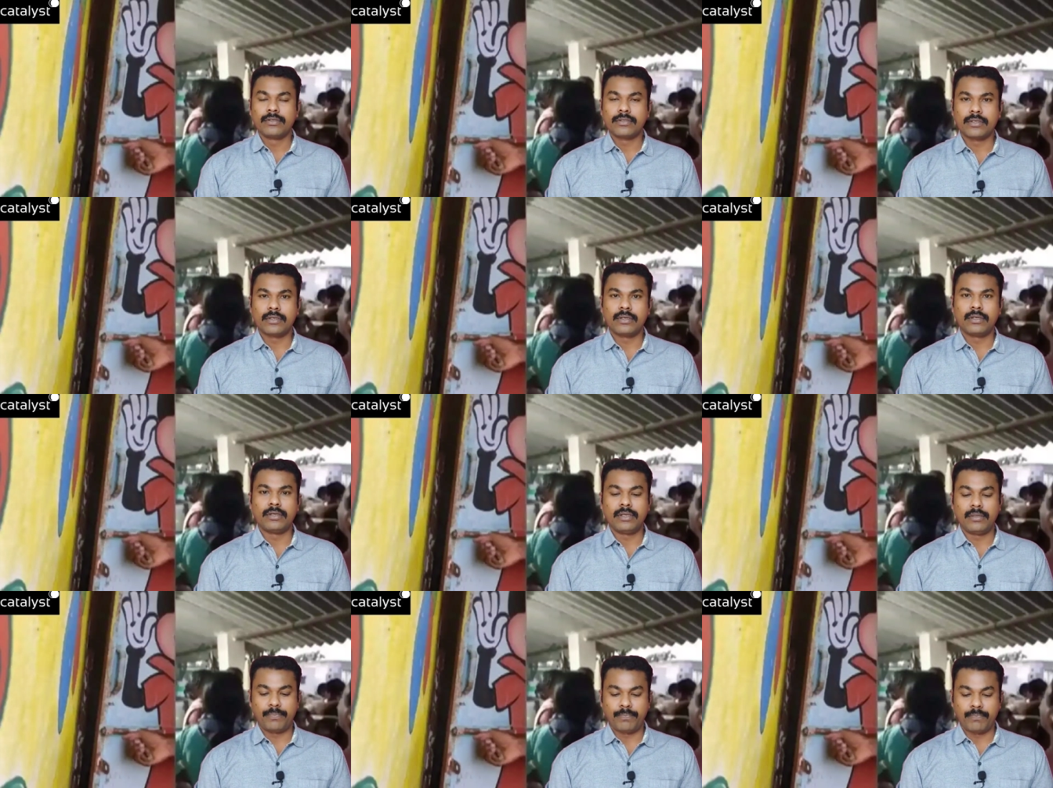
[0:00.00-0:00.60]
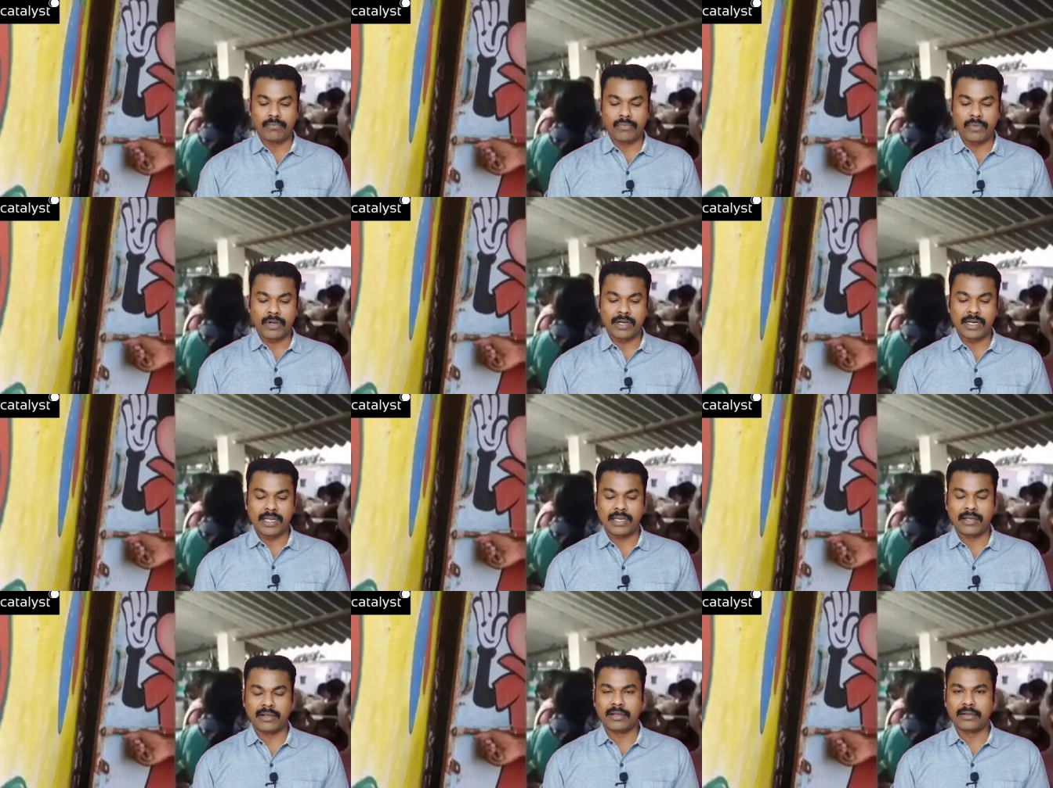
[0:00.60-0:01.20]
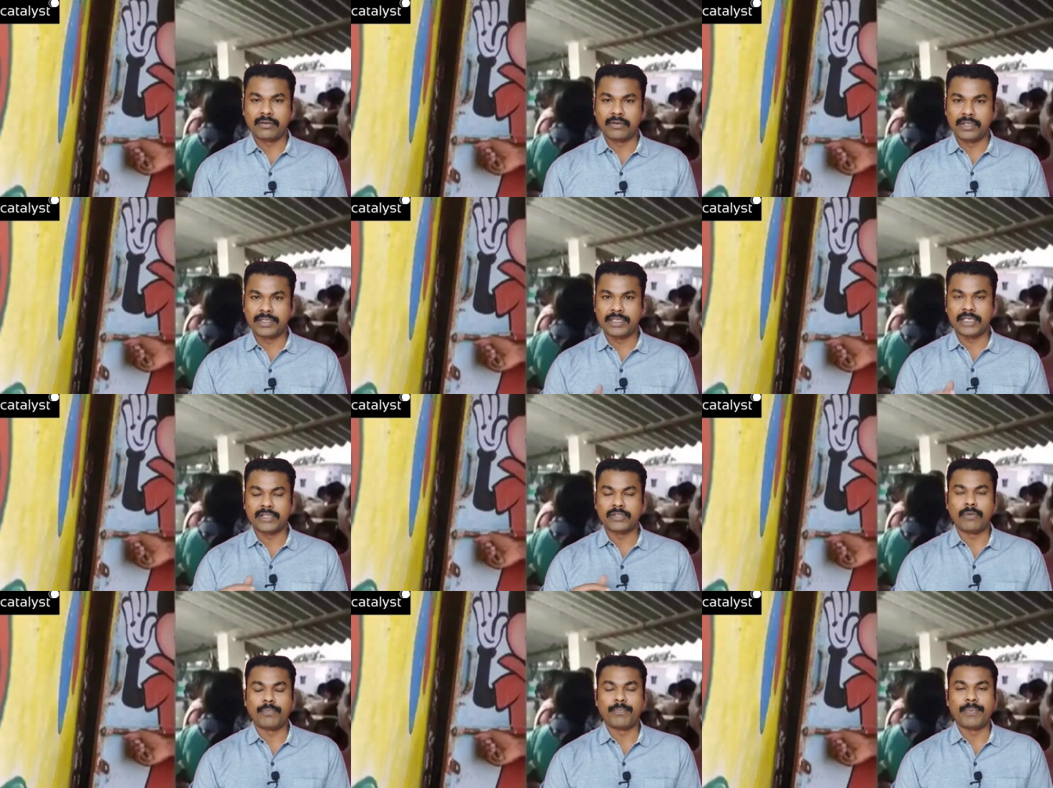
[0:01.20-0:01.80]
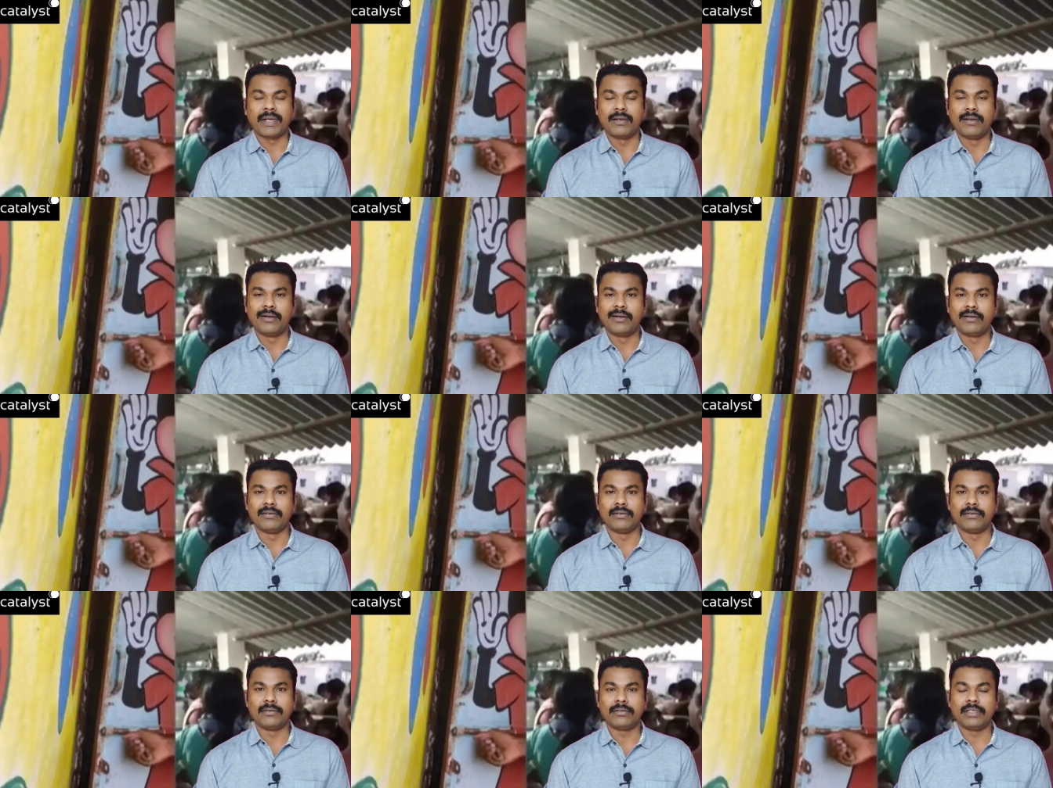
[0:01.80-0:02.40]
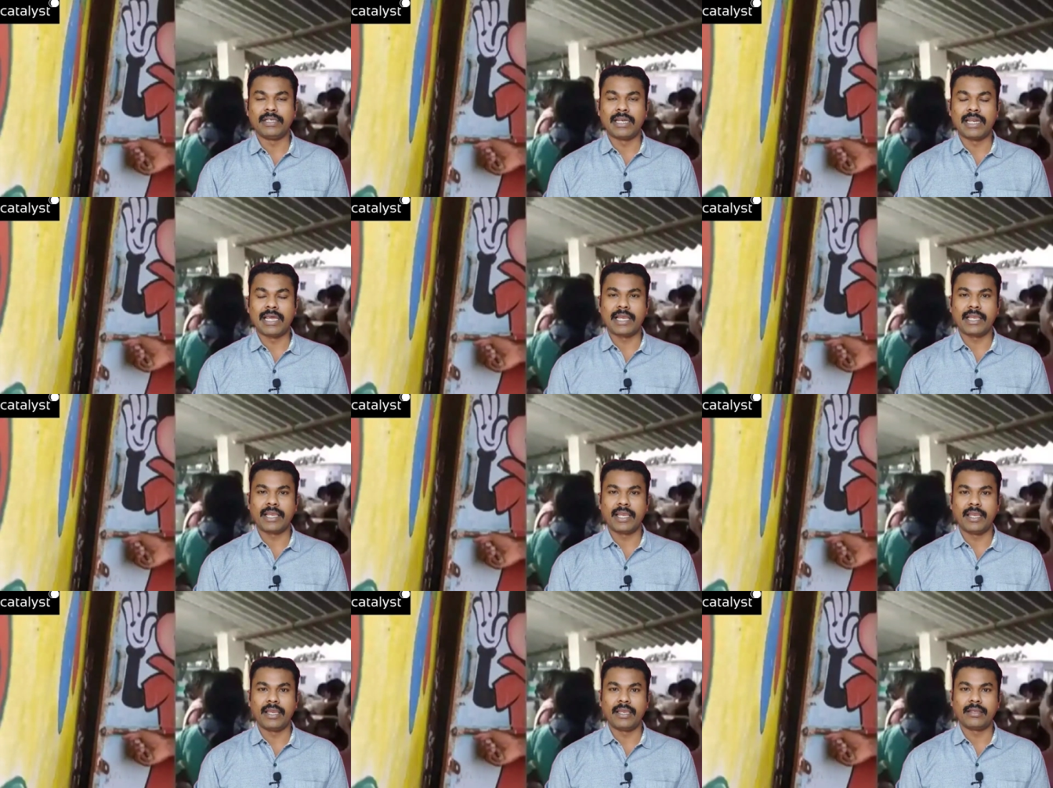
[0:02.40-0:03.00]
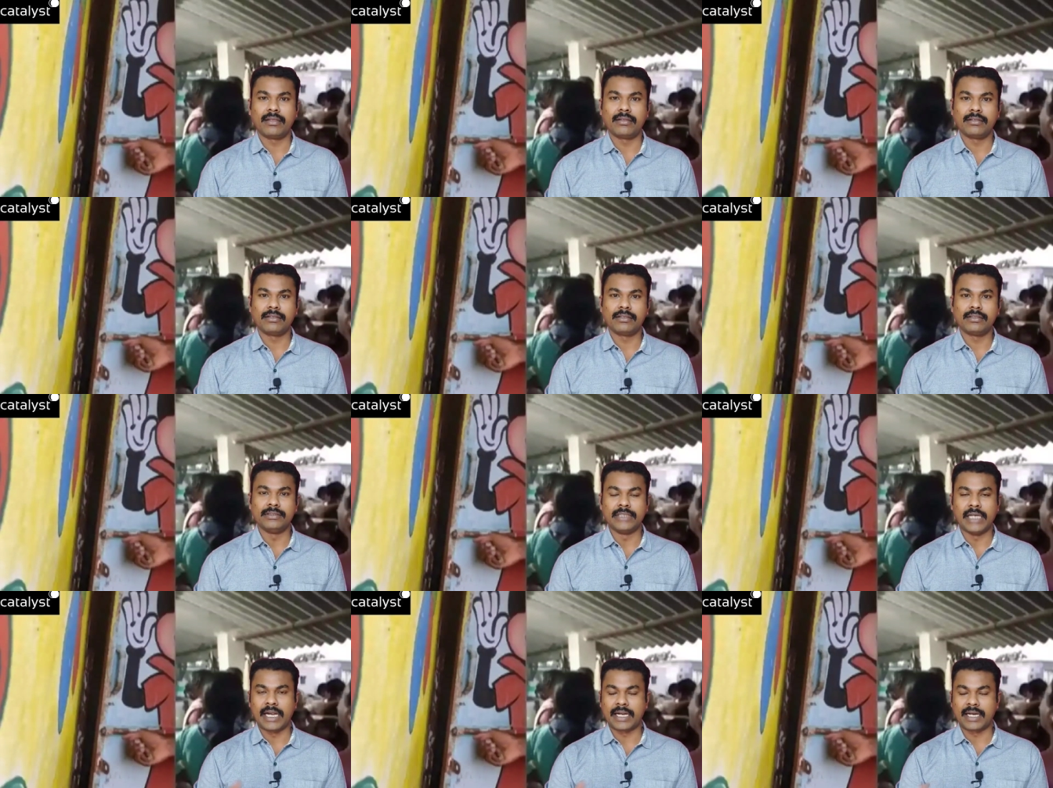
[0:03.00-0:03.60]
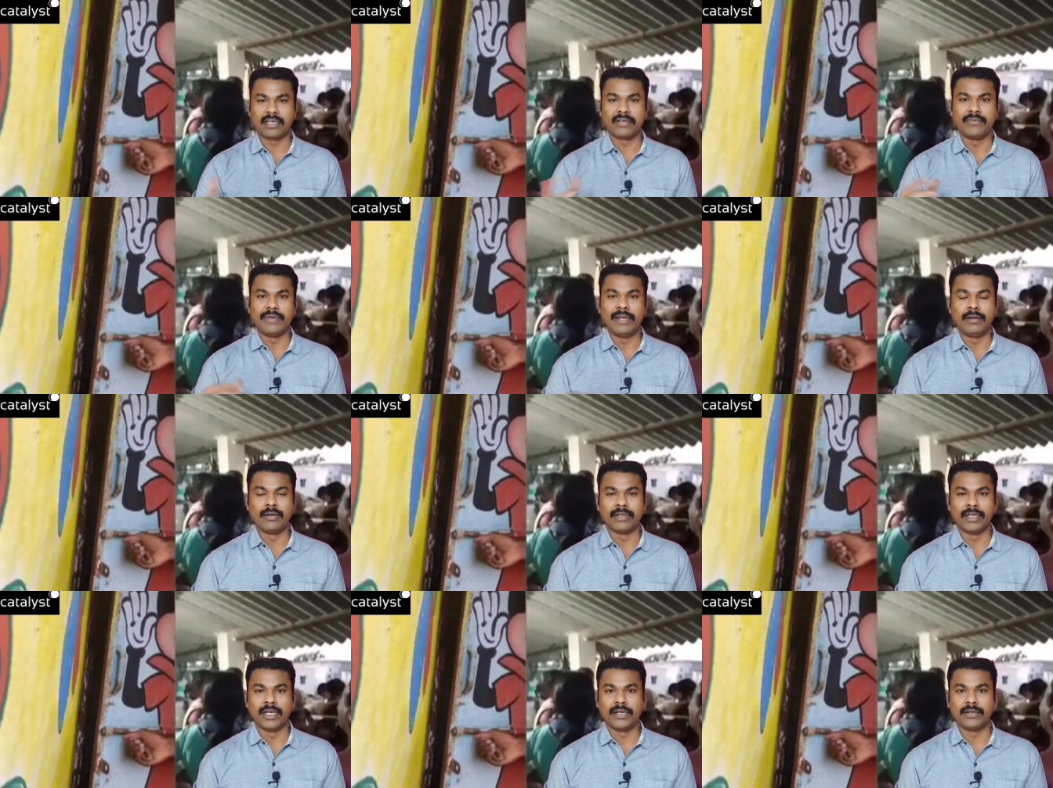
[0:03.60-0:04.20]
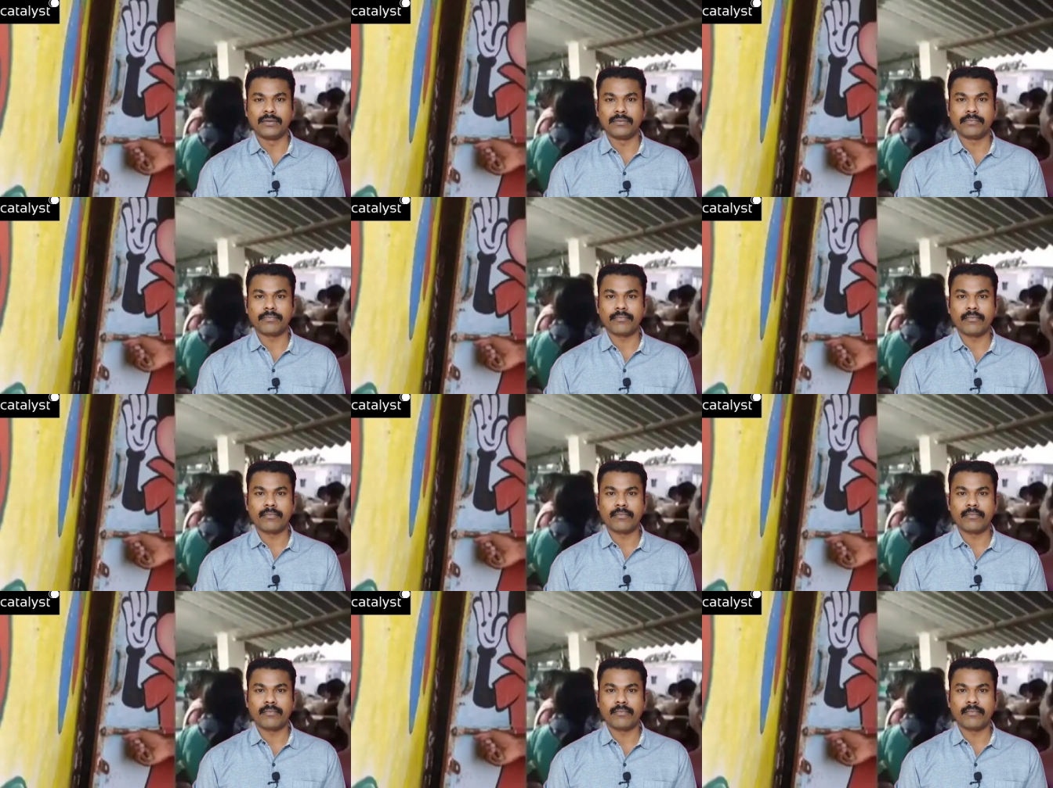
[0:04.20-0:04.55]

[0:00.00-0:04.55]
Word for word: సో మొన్న వచ్చేసి ఓ పిల్లోడు ఇలాగే అక్కడికి వెళ్ళున్నాడు